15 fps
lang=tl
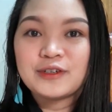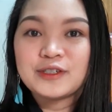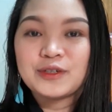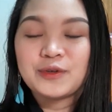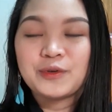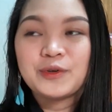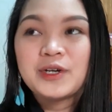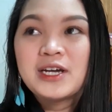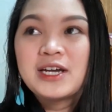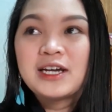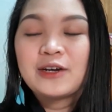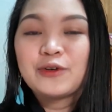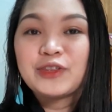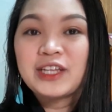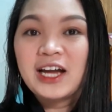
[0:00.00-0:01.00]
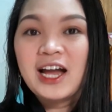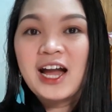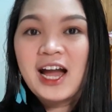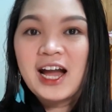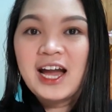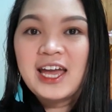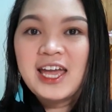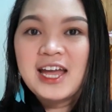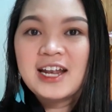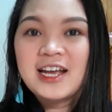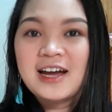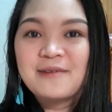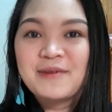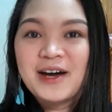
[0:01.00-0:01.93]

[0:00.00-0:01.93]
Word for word: So, kung taga Cagayan ka,